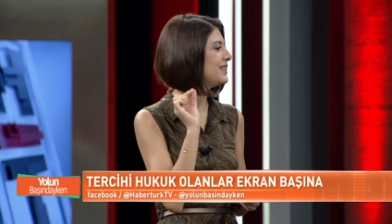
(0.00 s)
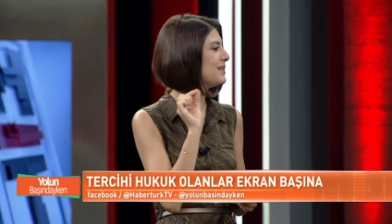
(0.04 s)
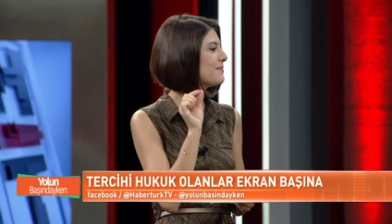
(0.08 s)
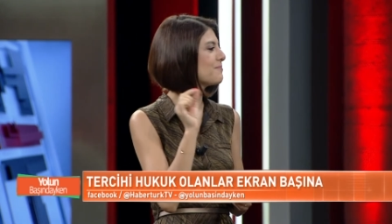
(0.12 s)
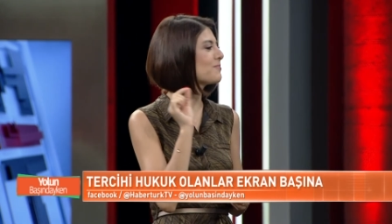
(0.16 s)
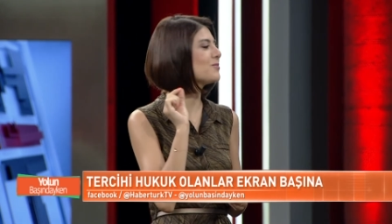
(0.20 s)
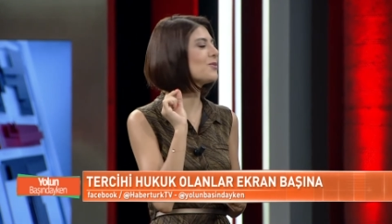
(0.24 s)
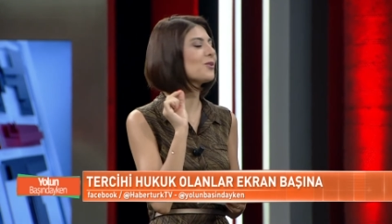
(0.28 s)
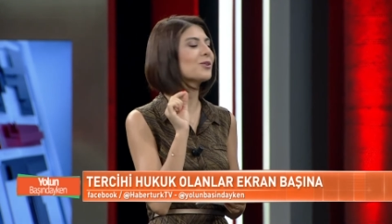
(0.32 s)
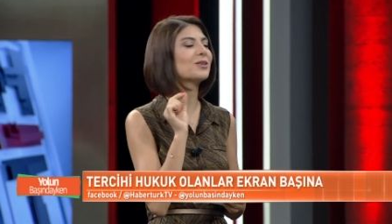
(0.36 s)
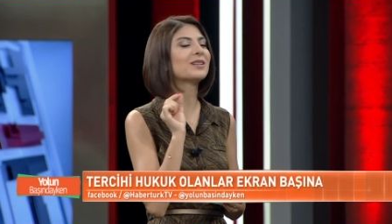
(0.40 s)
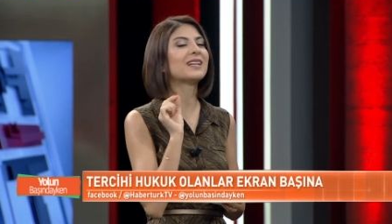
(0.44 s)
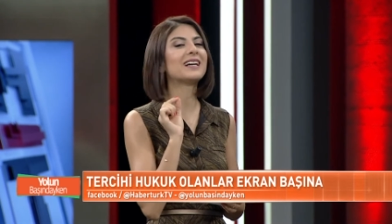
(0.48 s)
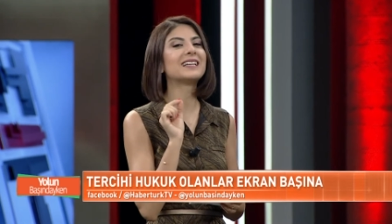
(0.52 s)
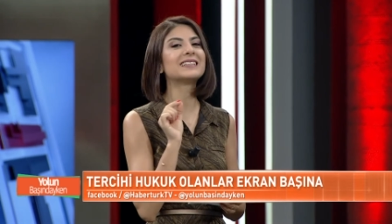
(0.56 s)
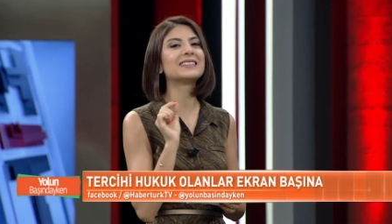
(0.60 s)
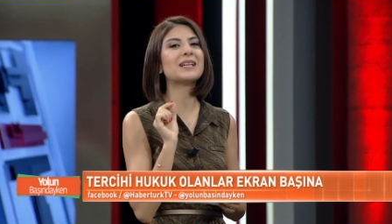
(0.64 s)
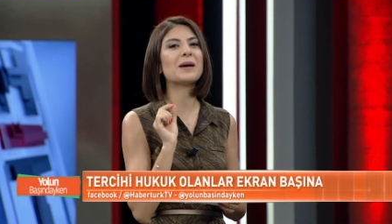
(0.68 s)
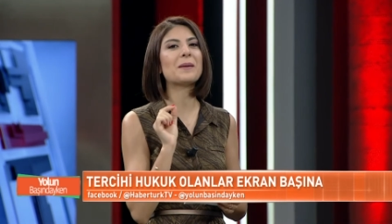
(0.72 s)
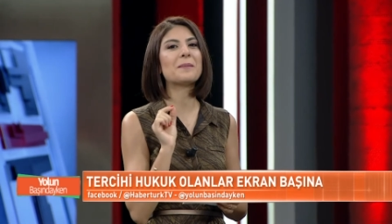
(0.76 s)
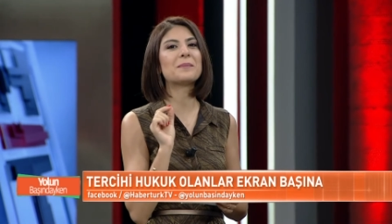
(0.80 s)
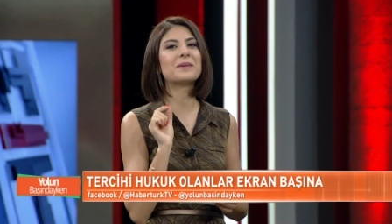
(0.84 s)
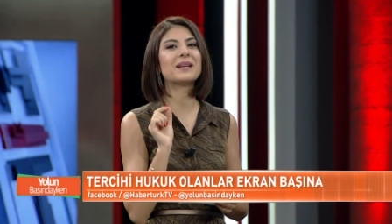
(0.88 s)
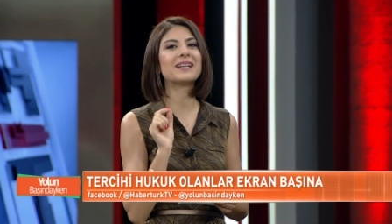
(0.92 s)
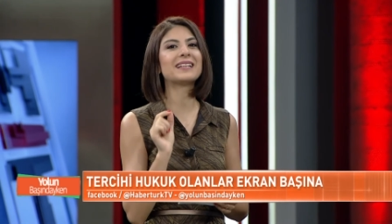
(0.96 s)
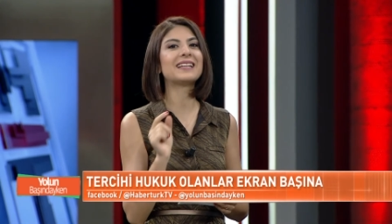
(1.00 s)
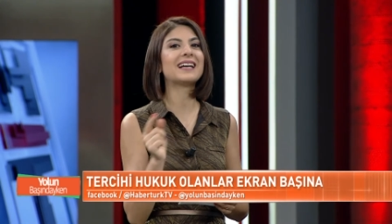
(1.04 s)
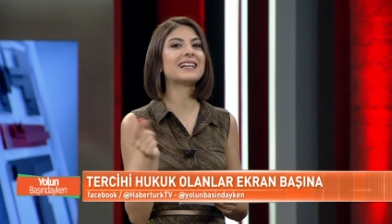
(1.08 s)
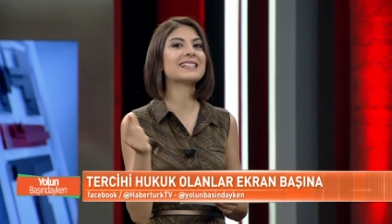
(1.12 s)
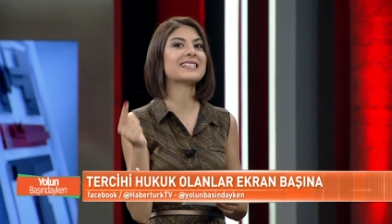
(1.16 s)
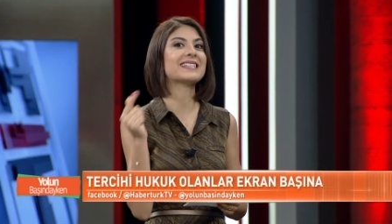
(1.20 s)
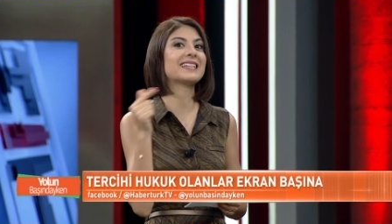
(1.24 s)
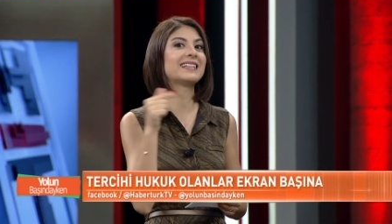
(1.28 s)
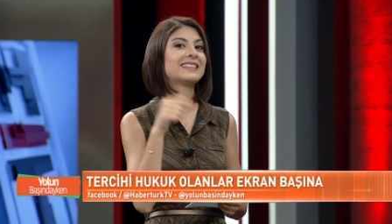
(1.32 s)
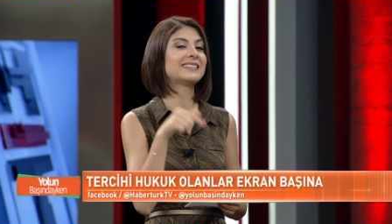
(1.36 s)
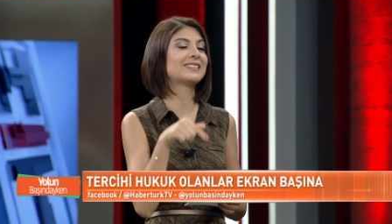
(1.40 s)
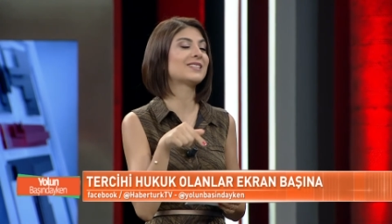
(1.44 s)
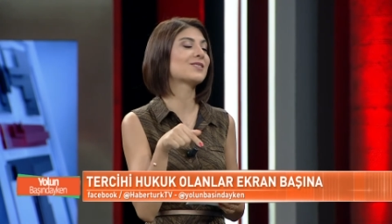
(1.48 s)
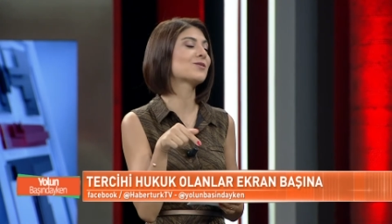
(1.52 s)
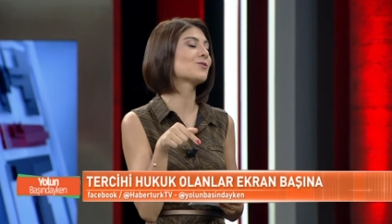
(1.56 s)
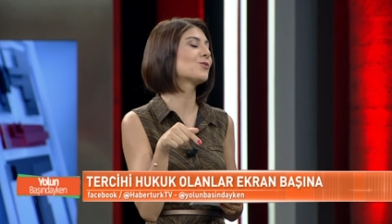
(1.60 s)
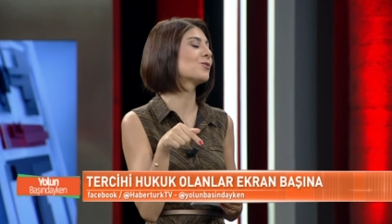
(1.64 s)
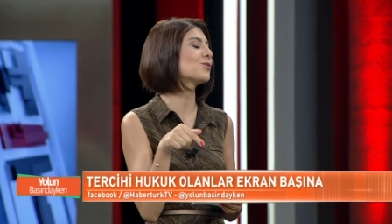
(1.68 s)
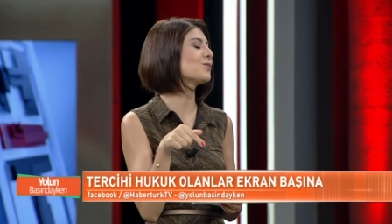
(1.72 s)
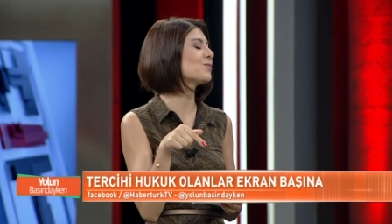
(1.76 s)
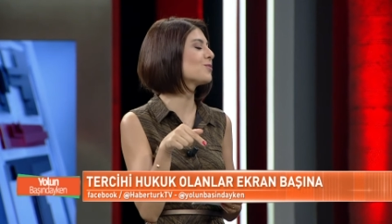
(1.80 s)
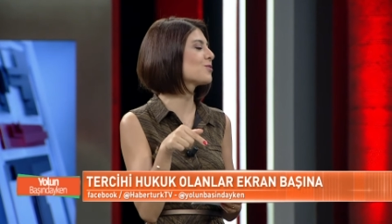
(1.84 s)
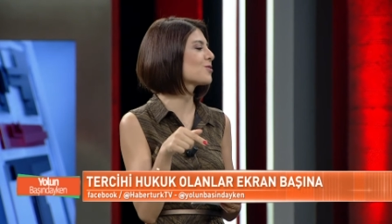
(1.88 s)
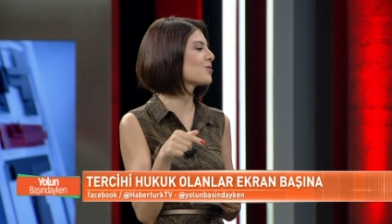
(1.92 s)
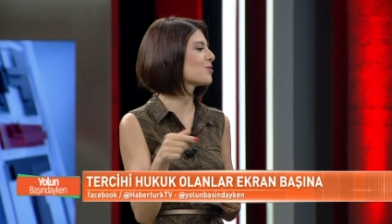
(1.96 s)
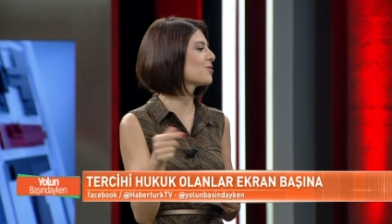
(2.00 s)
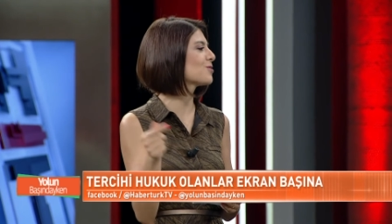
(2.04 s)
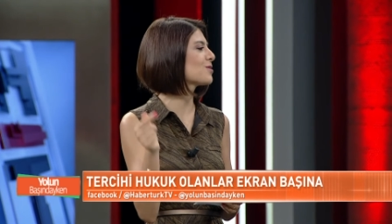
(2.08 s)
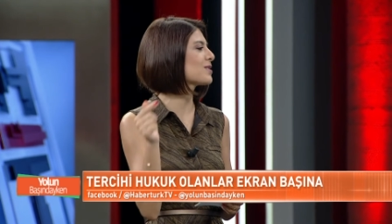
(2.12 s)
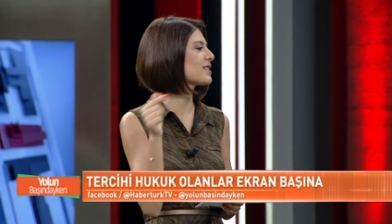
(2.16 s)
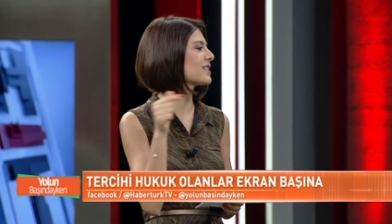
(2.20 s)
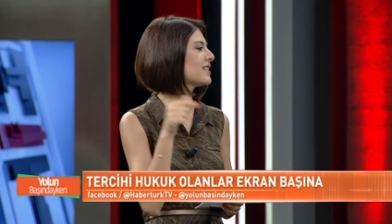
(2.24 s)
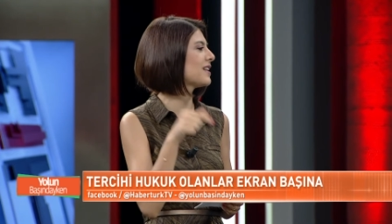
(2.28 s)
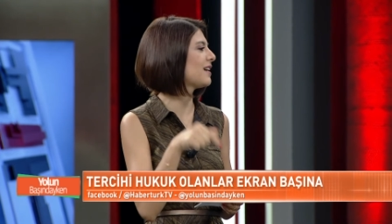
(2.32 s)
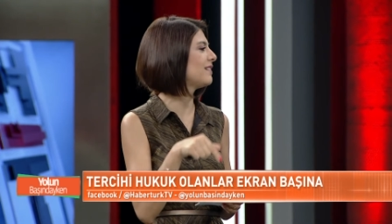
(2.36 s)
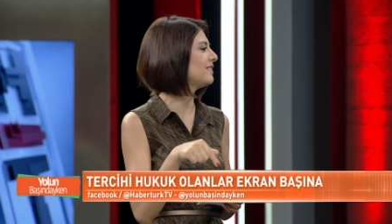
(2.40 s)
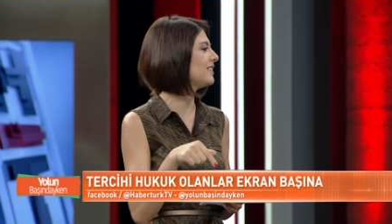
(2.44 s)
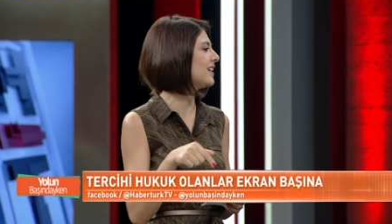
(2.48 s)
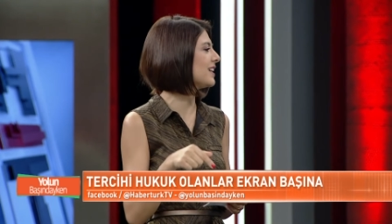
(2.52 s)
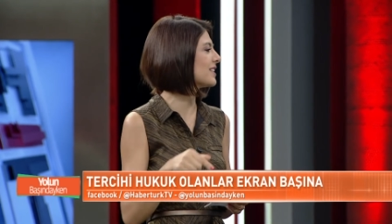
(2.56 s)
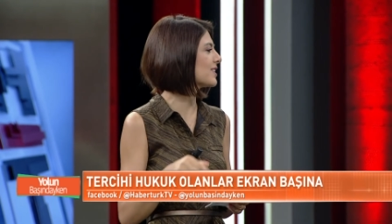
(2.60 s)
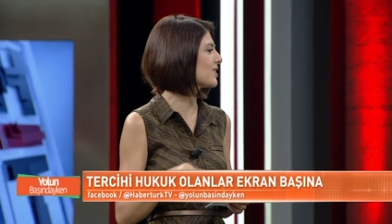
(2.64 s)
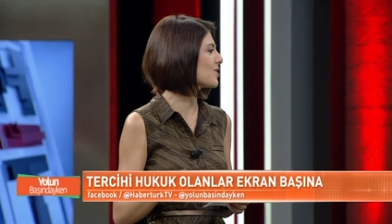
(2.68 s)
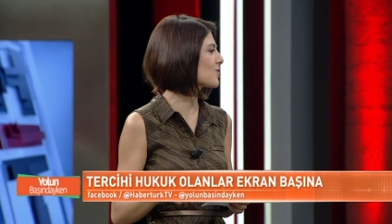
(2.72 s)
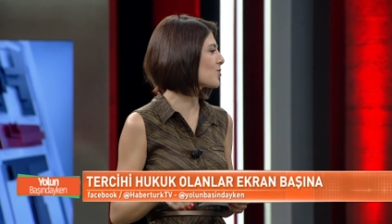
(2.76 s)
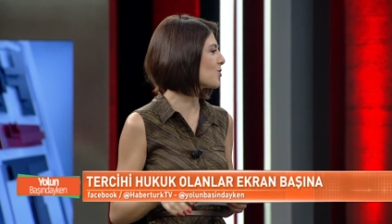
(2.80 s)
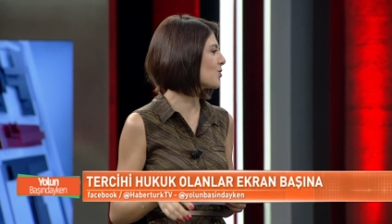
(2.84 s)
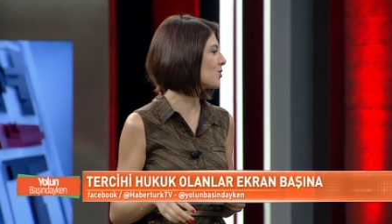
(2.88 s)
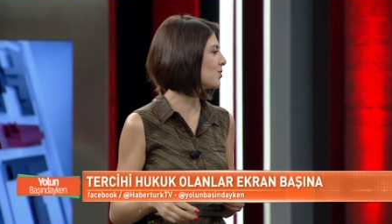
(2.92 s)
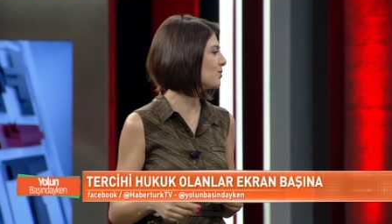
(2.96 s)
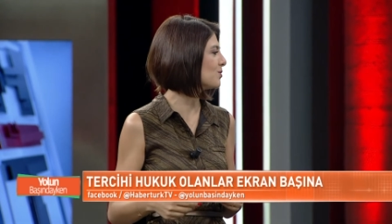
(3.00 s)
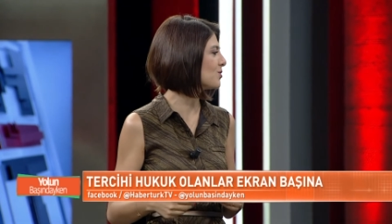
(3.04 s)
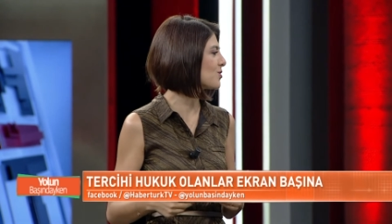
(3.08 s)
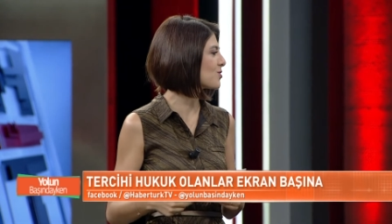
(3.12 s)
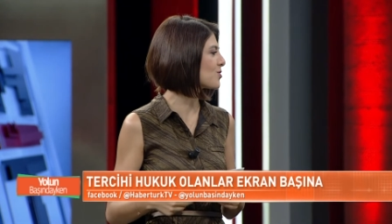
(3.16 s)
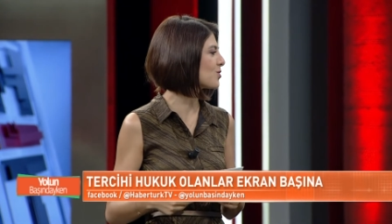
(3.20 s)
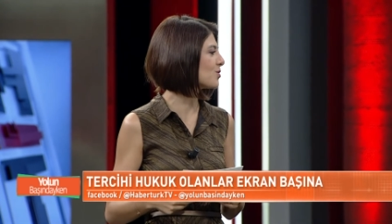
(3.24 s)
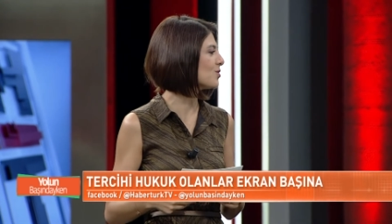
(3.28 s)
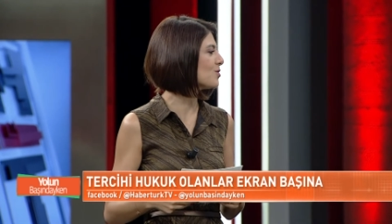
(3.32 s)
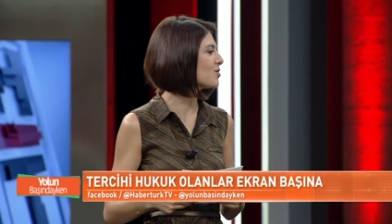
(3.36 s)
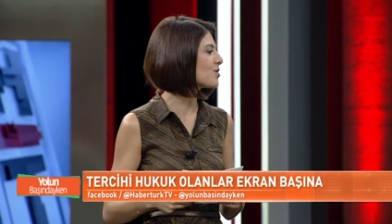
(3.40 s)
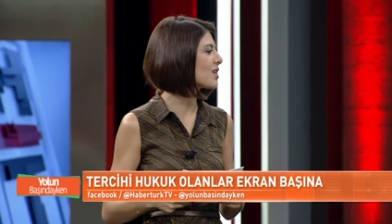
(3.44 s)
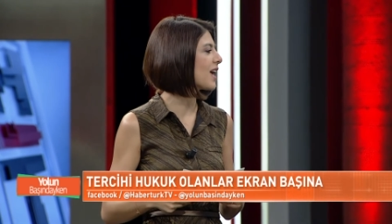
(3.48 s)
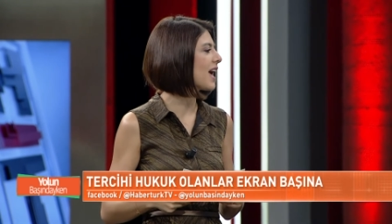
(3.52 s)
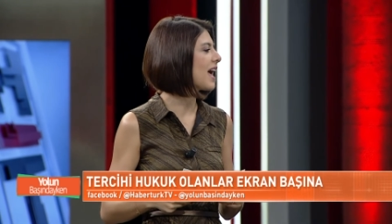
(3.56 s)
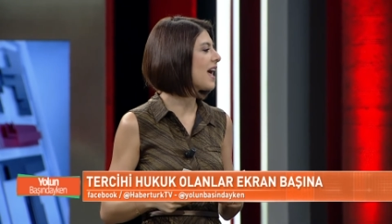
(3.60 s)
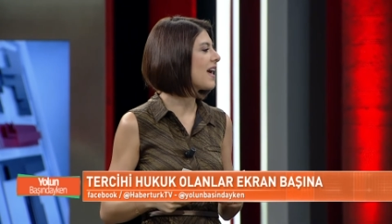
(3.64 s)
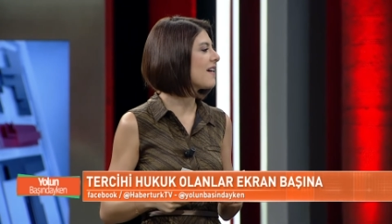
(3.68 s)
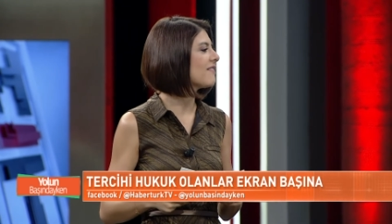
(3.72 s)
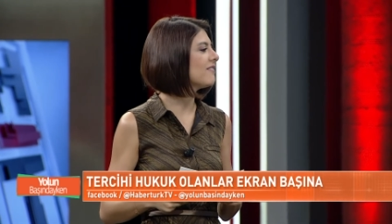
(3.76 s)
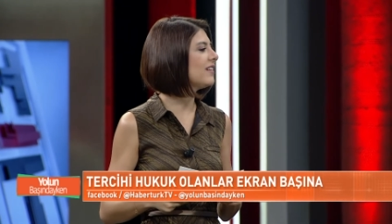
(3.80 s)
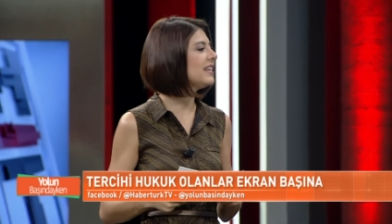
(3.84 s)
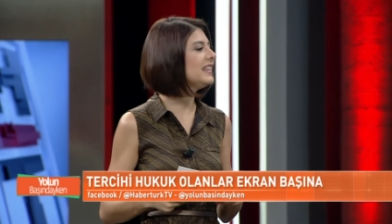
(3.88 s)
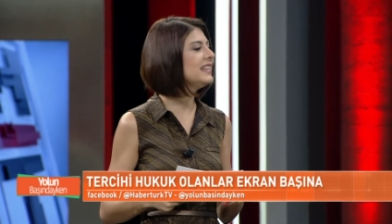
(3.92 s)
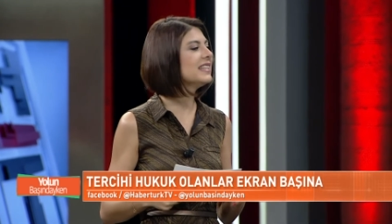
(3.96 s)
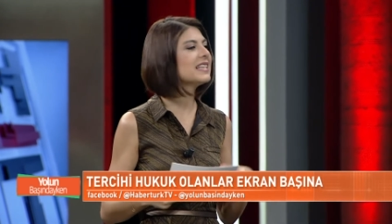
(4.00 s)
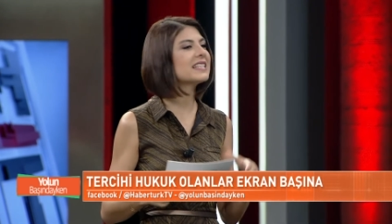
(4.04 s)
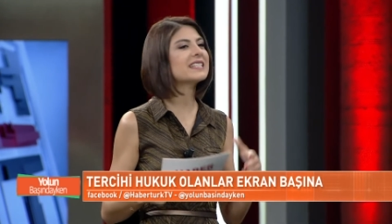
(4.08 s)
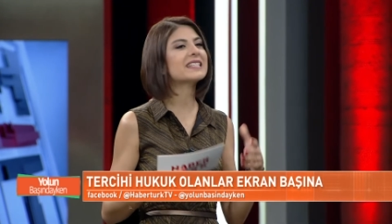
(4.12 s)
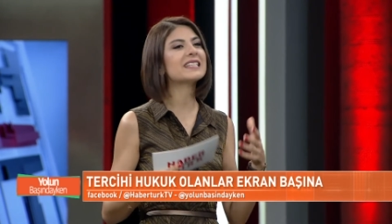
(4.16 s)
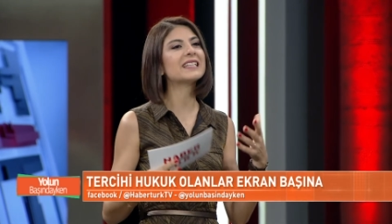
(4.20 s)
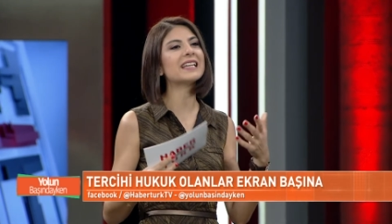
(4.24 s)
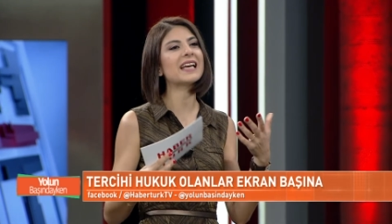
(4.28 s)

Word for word: dipnotlardan bile derslerde sorumlusunuz, sınavlarda sorumlusunuz. Ve nasıl